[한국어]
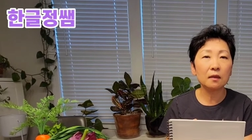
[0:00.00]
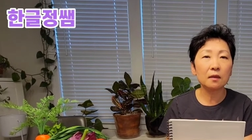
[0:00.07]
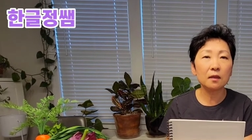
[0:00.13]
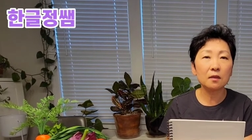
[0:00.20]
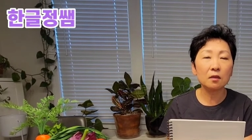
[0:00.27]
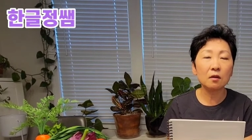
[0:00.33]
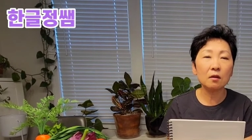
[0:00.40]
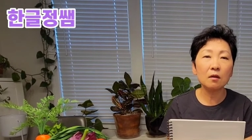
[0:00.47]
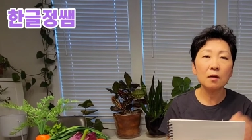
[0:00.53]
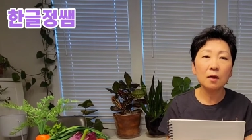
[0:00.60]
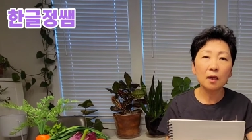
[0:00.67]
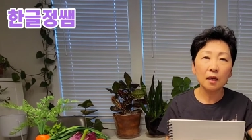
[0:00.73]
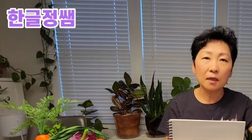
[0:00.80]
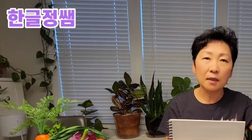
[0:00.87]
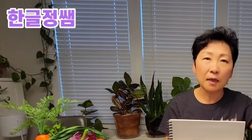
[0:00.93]
그래서
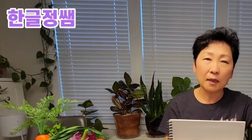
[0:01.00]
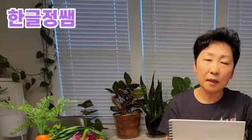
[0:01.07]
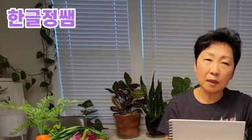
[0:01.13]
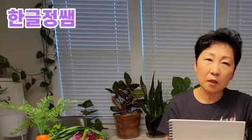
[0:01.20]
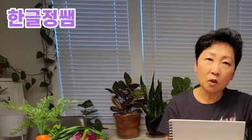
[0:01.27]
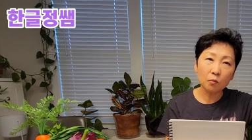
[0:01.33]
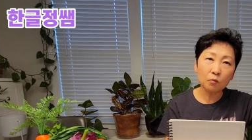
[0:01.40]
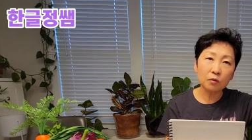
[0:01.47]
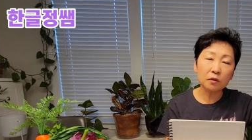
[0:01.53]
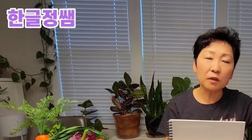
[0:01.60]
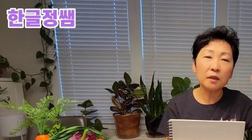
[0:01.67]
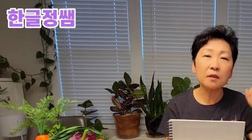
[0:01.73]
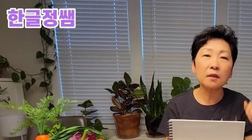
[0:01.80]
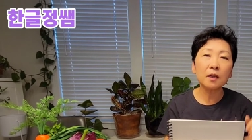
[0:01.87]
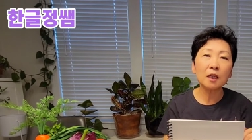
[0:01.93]
그냥 기억부터
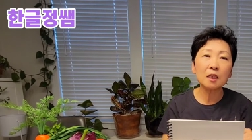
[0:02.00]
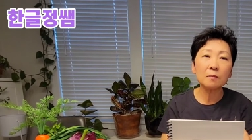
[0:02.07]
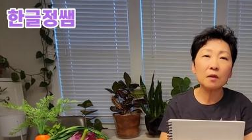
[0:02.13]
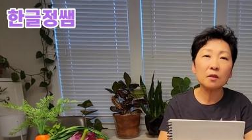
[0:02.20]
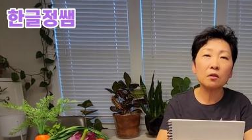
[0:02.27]
히읗까지만